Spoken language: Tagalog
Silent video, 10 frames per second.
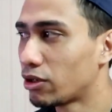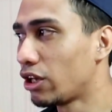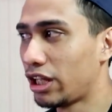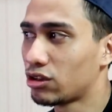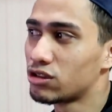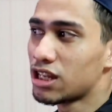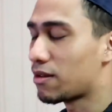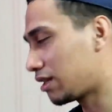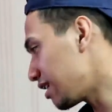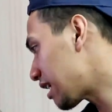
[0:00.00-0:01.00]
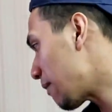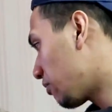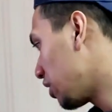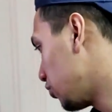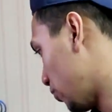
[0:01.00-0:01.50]
Pero eto sa, this
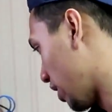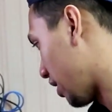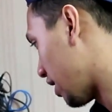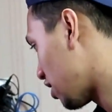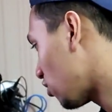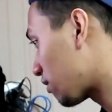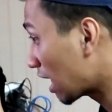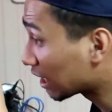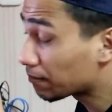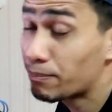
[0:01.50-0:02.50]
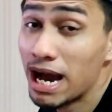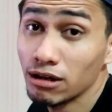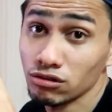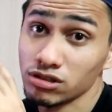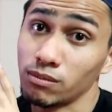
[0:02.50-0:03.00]
something new eh. Eto talagang
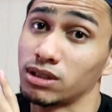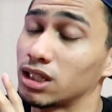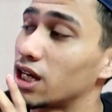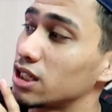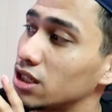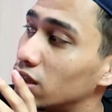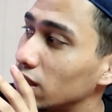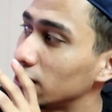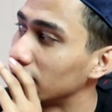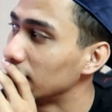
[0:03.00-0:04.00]
bago to sa mata guys, okay?